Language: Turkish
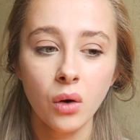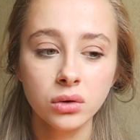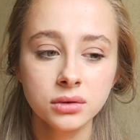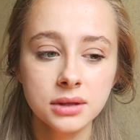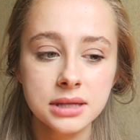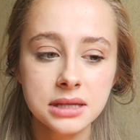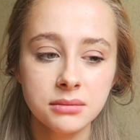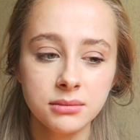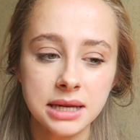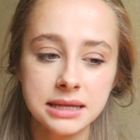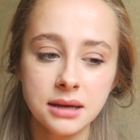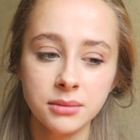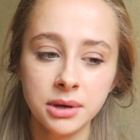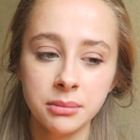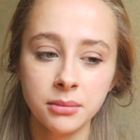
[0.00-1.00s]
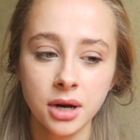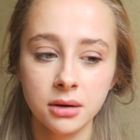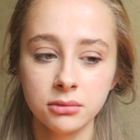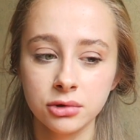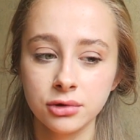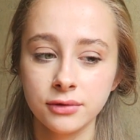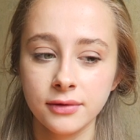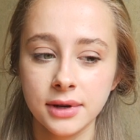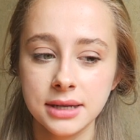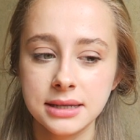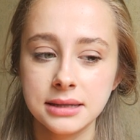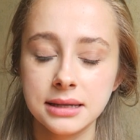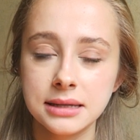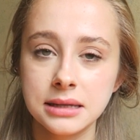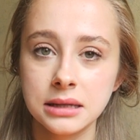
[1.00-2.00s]
Onun için mesela benim Marmara
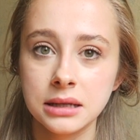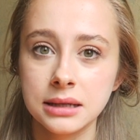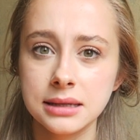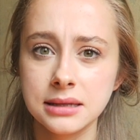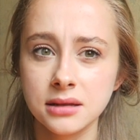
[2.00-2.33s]
Üniversitesi'ndeki